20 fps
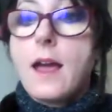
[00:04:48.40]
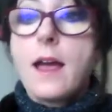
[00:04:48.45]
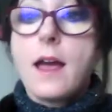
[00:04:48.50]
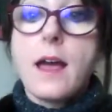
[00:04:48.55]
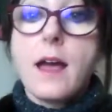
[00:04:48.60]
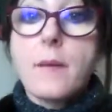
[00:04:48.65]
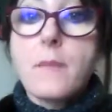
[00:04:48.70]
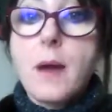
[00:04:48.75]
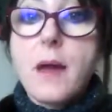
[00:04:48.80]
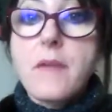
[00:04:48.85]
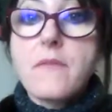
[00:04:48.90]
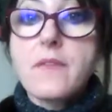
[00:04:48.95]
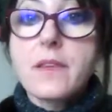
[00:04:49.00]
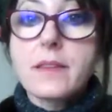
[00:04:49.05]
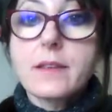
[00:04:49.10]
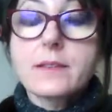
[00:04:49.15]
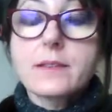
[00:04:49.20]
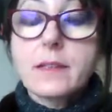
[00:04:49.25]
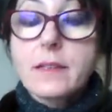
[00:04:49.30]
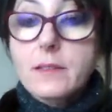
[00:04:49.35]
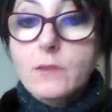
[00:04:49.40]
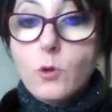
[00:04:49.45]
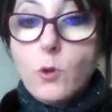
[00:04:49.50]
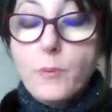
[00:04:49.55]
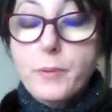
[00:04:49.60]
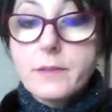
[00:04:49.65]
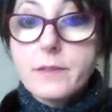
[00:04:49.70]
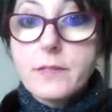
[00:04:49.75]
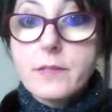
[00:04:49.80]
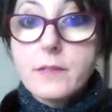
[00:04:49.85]
Bah, en fait, c'est qui est trop
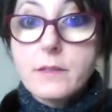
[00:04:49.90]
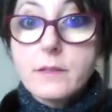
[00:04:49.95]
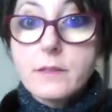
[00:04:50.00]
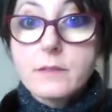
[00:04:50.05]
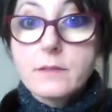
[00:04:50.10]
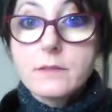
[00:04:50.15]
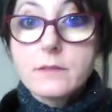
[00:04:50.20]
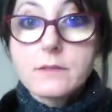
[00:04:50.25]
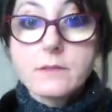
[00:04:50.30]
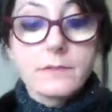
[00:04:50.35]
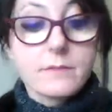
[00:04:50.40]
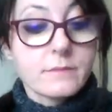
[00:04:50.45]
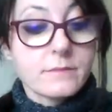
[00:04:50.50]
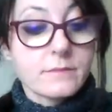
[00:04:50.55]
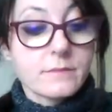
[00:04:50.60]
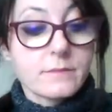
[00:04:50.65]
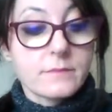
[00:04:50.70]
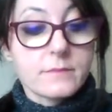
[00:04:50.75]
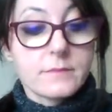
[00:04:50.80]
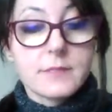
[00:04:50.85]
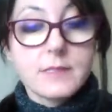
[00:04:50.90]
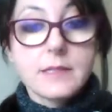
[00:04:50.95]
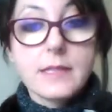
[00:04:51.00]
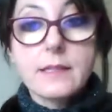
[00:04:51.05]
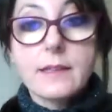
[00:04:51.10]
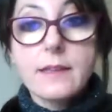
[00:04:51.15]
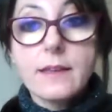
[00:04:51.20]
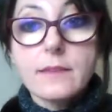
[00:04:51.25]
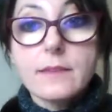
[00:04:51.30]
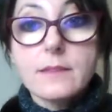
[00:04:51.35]
petit. C'est
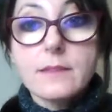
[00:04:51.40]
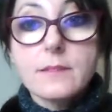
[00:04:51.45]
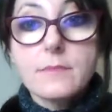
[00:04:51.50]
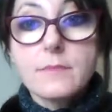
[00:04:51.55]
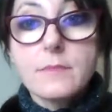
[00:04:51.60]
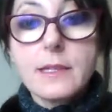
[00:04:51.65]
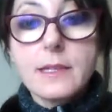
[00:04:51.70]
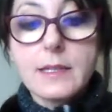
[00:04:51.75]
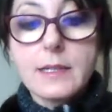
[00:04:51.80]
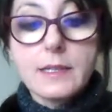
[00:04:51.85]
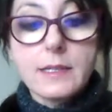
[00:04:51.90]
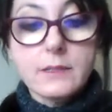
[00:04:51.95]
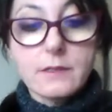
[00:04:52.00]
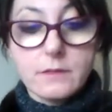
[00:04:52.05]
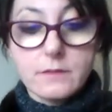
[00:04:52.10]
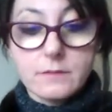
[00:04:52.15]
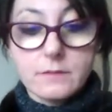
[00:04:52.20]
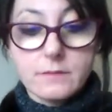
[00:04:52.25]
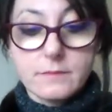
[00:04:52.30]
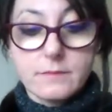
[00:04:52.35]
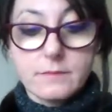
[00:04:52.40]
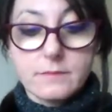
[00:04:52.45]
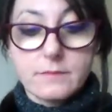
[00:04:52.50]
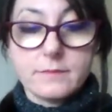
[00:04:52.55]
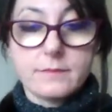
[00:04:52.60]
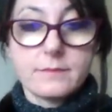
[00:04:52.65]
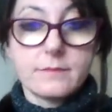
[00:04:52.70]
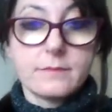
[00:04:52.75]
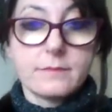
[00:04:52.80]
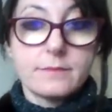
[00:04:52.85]
15 millilitres.
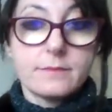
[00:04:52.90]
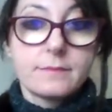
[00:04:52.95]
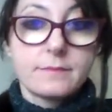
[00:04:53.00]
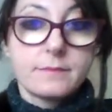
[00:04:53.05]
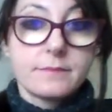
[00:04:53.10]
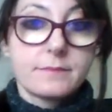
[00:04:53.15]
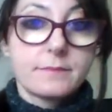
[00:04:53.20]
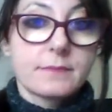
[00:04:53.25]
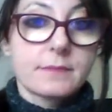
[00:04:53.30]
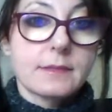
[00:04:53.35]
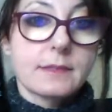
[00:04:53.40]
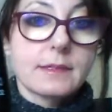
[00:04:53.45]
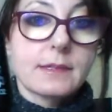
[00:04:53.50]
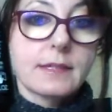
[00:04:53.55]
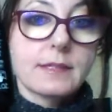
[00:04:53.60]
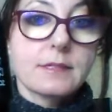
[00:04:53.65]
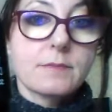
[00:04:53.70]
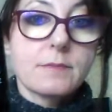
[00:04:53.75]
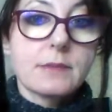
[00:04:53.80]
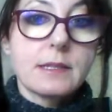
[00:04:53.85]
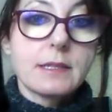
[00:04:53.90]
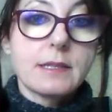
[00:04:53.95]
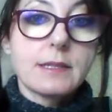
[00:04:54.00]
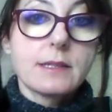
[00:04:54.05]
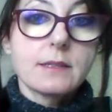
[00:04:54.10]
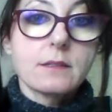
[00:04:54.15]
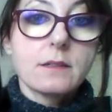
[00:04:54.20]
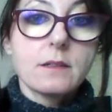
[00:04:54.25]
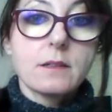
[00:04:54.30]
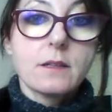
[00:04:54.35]
15
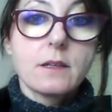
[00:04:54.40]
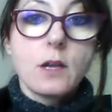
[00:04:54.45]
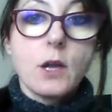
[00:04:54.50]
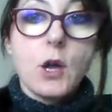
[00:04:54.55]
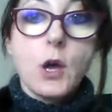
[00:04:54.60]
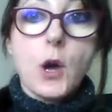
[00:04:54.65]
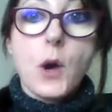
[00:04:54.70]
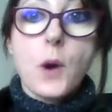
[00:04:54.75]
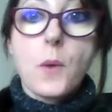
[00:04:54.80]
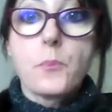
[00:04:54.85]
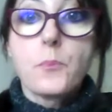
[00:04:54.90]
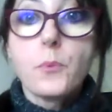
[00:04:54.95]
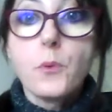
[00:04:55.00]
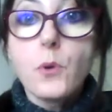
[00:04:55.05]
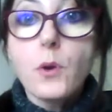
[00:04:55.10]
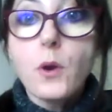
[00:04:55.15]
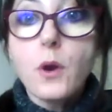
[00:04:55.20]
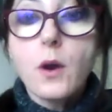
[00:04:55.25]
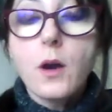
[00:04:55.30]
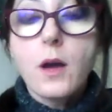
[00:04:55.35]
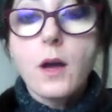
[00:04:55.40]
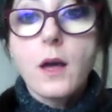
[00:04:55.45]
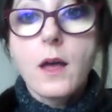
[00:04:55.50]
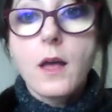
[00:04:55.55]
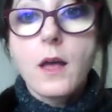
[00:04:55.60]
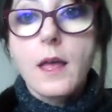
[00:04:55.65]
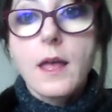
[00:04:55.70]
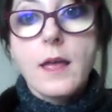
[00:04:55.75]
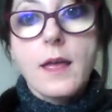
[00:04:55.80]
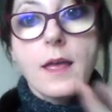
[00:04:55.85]
millilitres pour
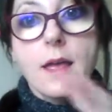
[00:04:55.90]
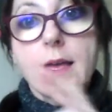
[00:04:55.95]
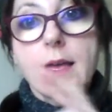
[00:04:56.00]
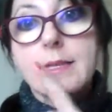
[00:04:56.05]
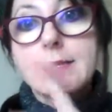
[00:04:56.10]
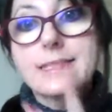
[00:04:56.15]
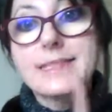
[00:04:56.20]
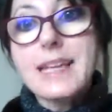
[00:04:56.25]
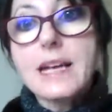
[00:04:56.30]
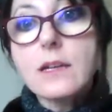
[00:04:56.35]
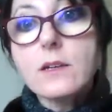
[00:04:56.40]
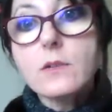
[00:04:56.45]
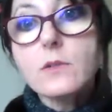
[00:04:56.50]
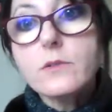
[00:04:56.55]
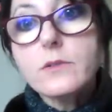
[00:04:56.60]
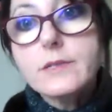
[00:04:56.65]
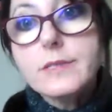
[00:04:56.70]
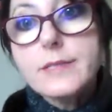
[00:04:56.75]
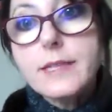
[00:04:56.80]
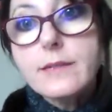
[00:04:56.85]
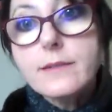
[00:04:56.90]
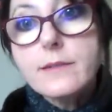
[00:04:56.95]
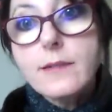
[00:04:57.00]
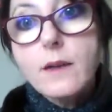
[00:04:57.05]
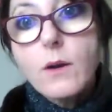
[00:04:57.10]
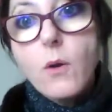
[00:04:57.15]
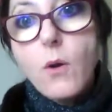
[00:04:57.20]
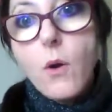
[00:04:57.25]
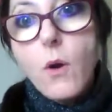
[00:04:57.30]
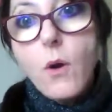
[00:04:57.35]
57
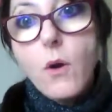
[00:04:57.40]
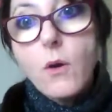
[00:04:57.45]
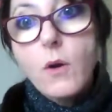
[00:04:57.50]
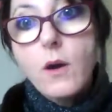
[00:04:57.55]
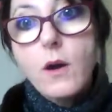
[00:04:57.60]
euros